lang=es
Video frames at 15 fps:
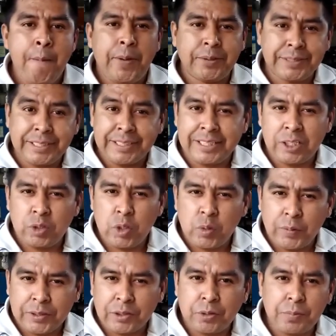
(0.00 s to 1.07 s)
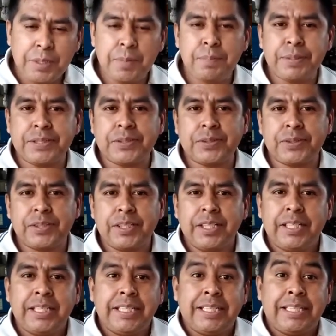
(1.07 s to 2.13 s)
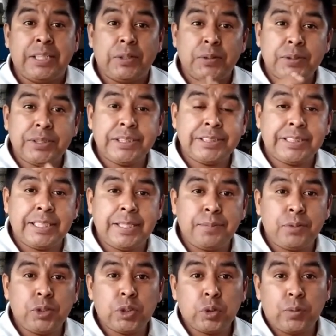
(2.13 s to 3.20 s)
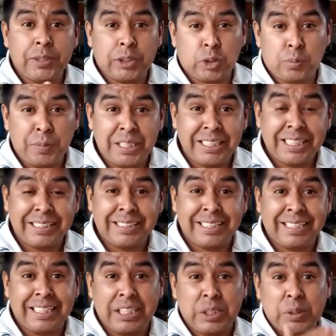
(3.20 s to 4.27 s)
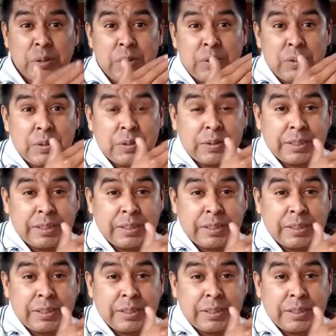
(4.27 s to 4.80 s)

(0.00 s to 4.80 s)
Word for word: Vamos a dejarlo en 4 mil pesos. Entonces tenemos 4 mil del taladro,